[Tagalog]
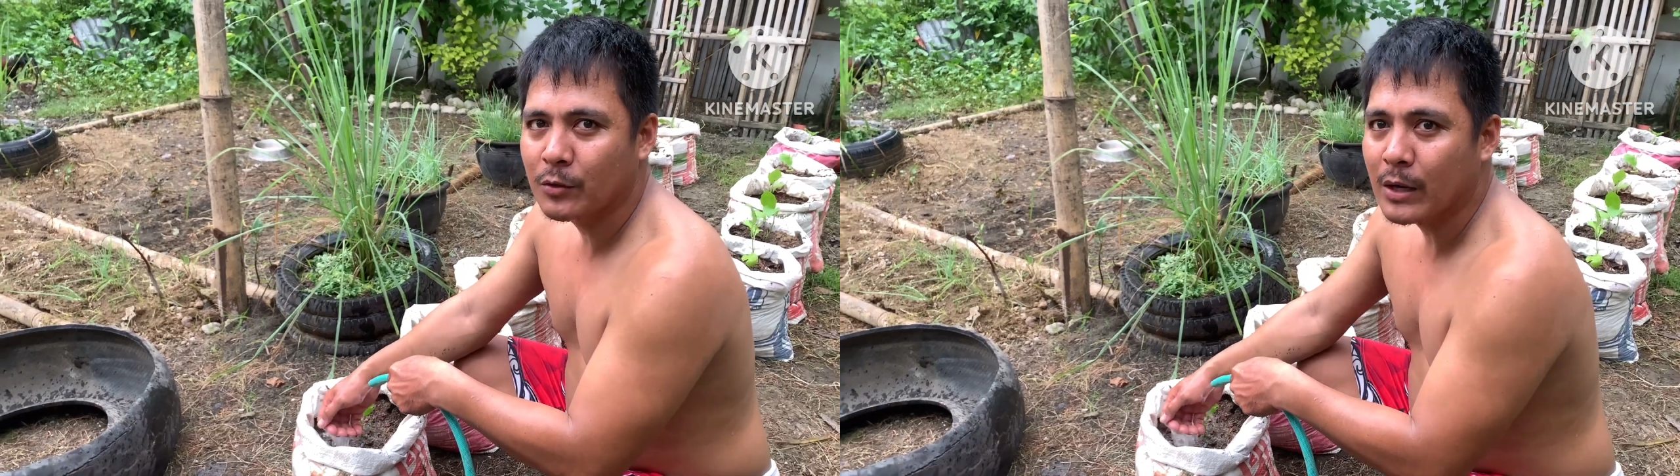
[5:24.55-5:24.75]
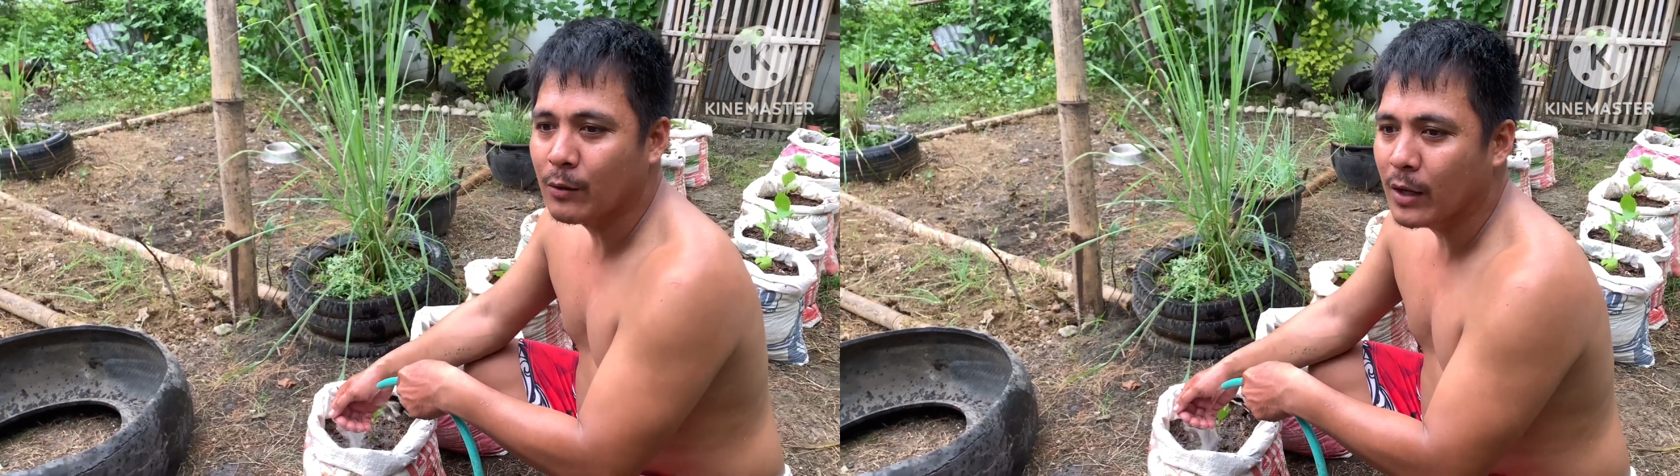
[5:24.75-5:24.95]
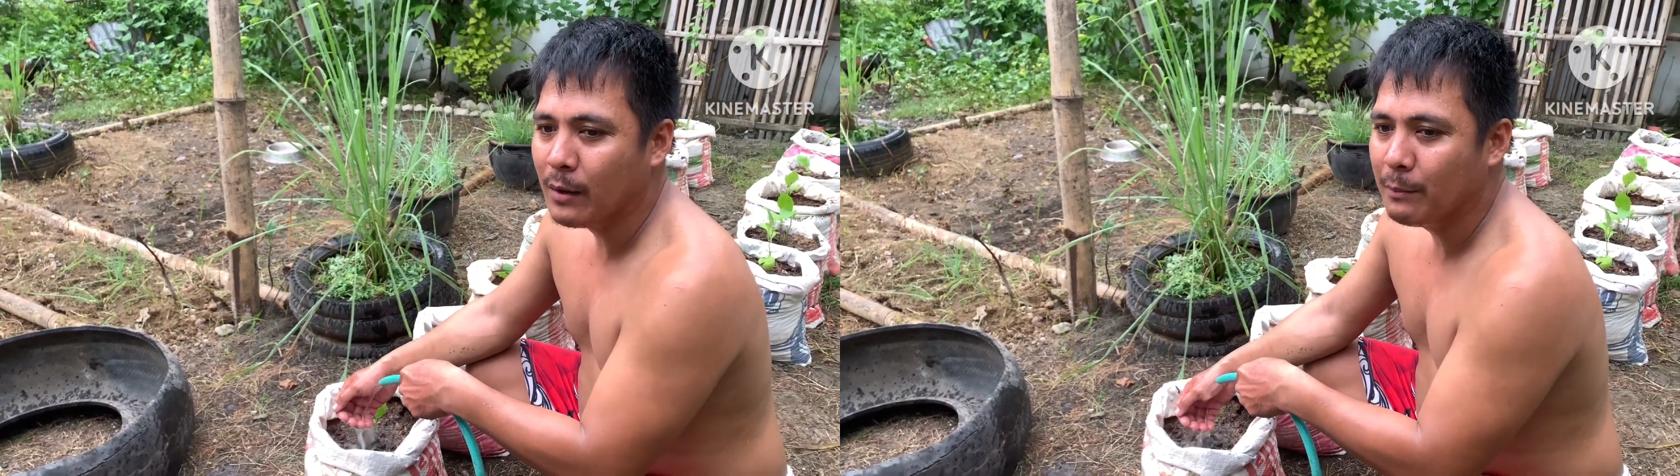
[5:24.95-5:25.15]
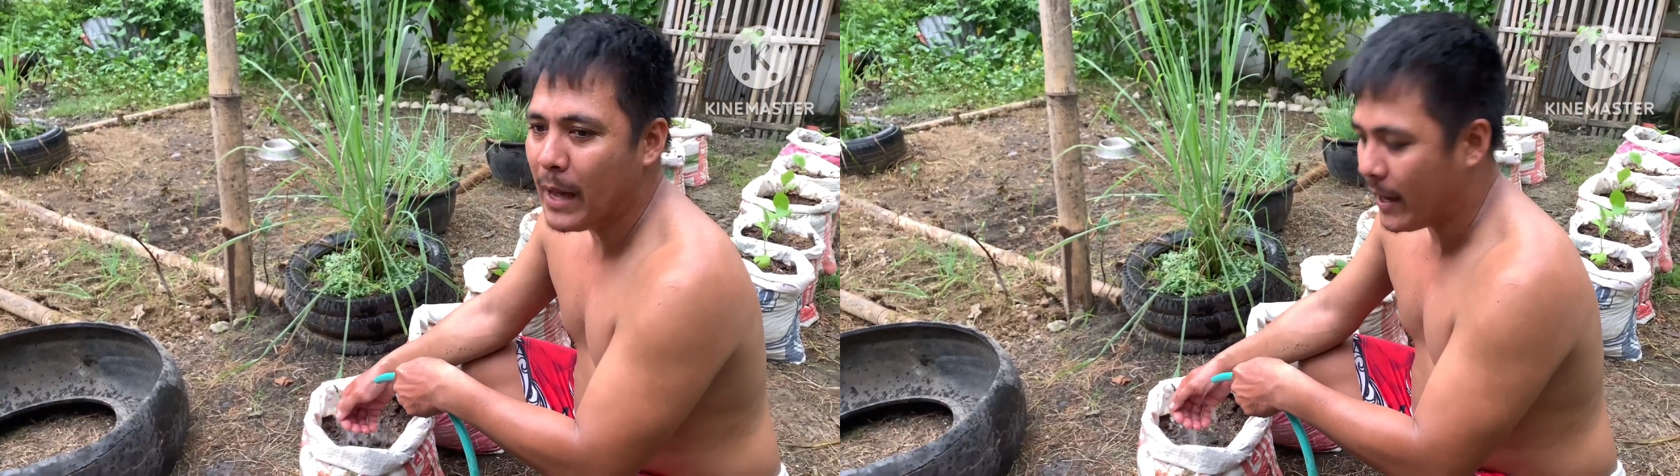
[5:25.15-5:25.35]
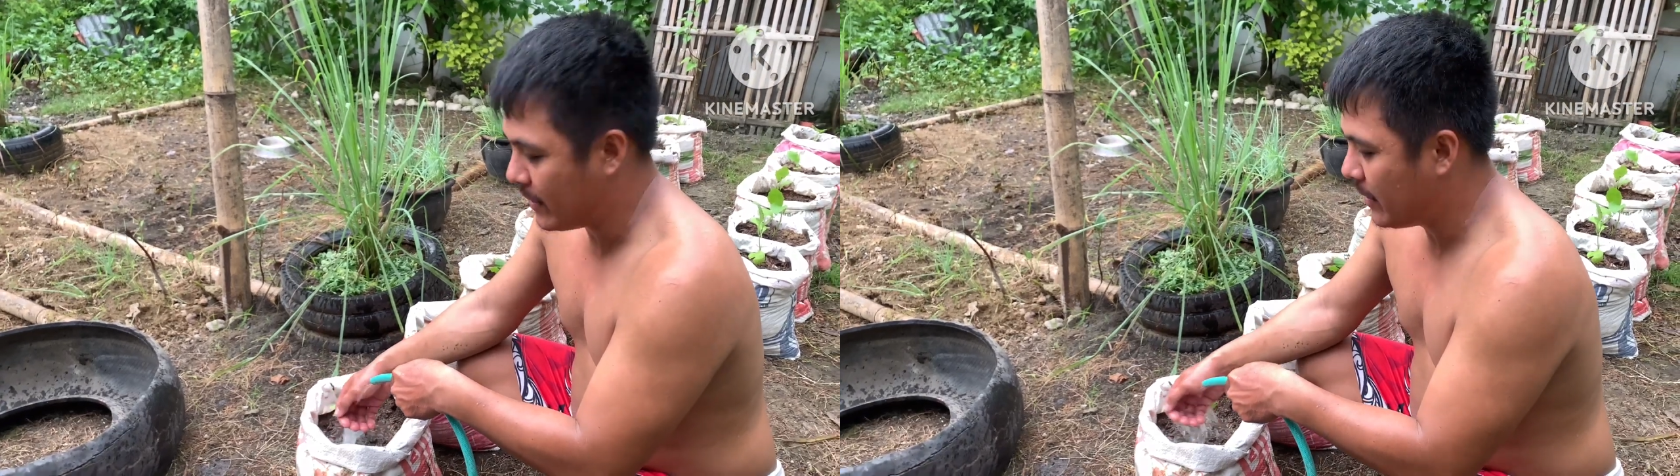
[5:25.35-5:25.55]
ko ra ko ka
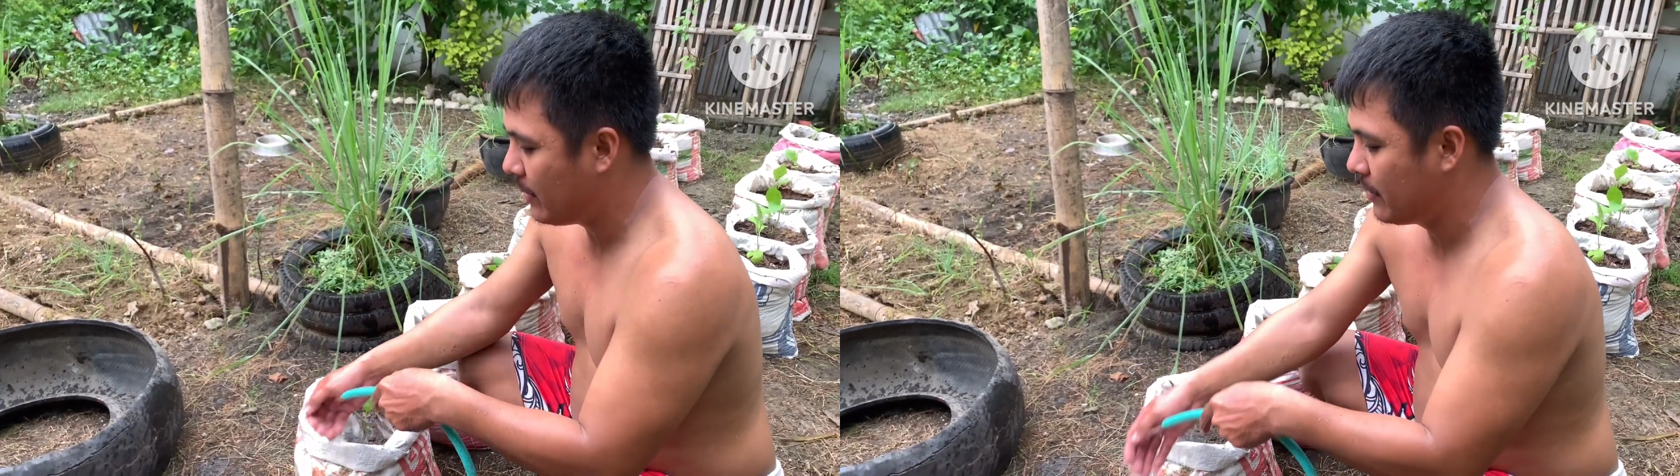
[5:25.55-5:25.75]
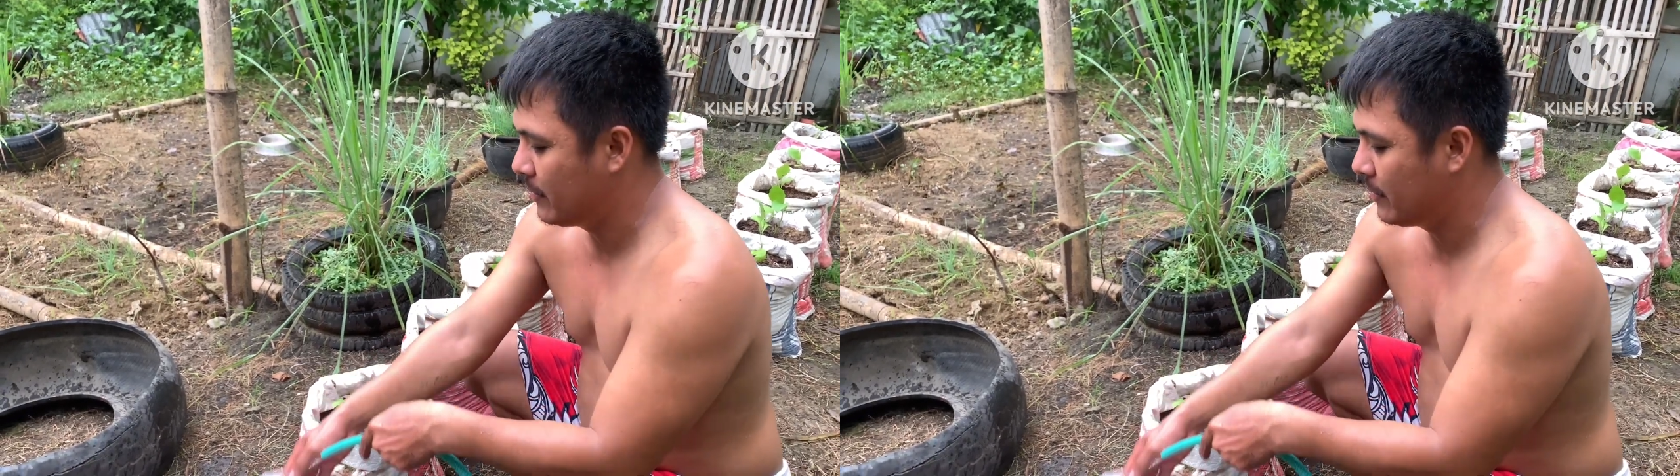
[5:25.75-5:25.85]
biyahe.